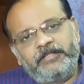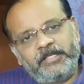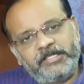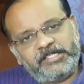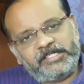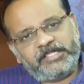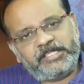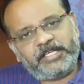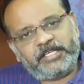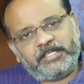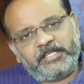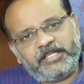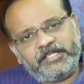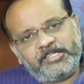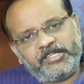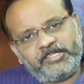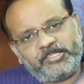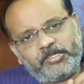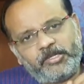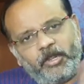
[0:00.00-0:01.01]
திஸ்
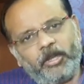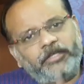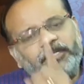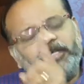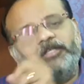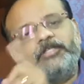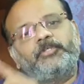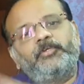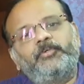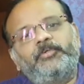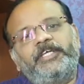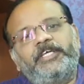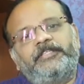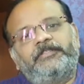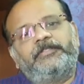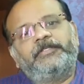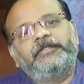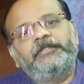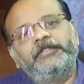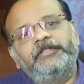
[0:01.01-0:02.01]
சிக்னஸ் இஸ் நாட் அண்ட் டு
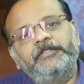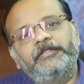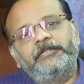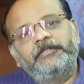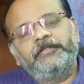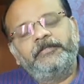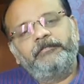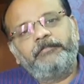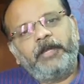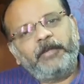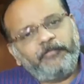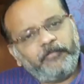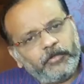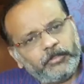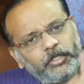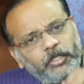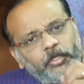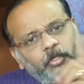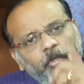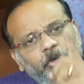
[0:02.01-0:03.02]
டெத் பட்
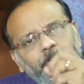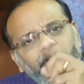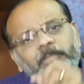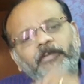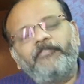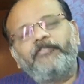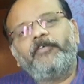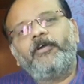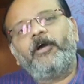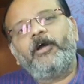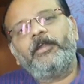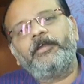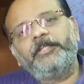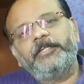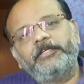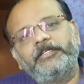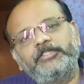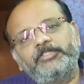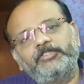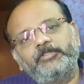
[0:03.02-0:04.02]
ஃபார் த க்ளோரி ஆஃப் காட்
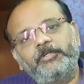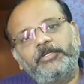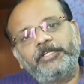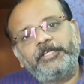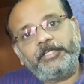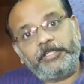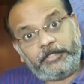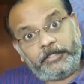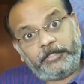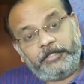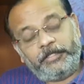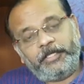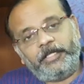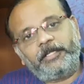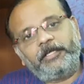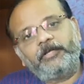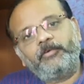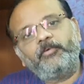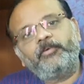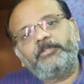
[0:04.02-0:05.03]
என்று சொல்லி
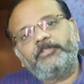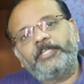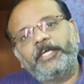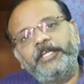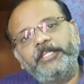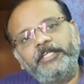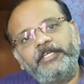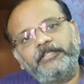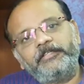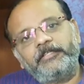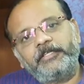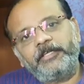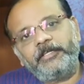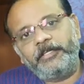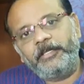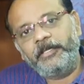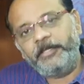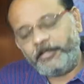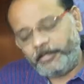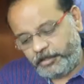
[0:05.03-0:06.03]
எனக்கு ஒரு தைரியத்தை
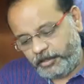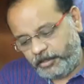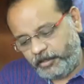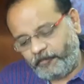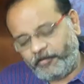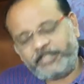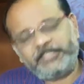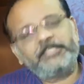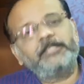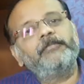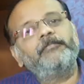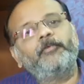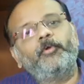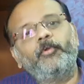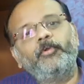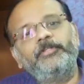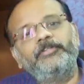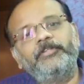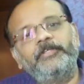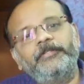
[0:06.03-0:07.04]
இந்த வசனம்
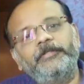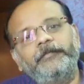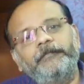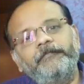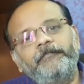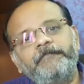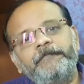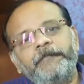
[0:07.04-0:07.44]
கொடுத்தது